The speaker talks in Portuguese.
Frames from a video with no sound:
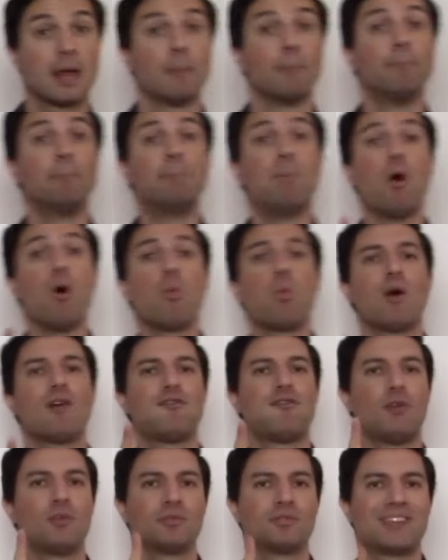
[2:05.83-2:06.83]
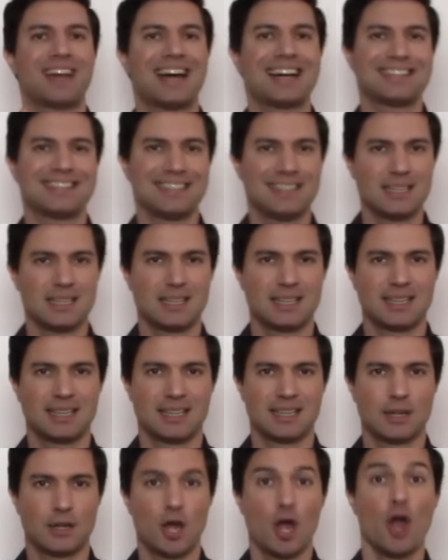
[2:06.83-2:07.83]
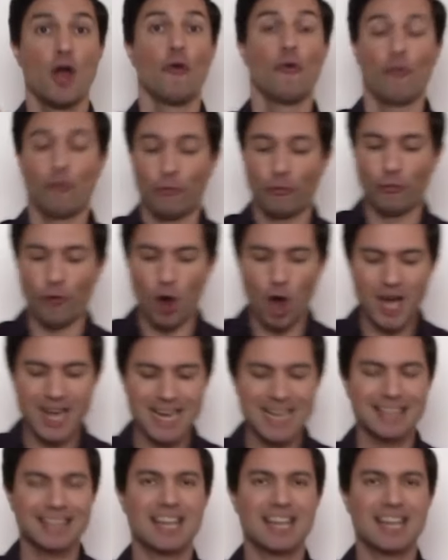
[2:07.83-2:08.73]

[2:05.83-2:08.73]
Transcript: Boa vontade, fora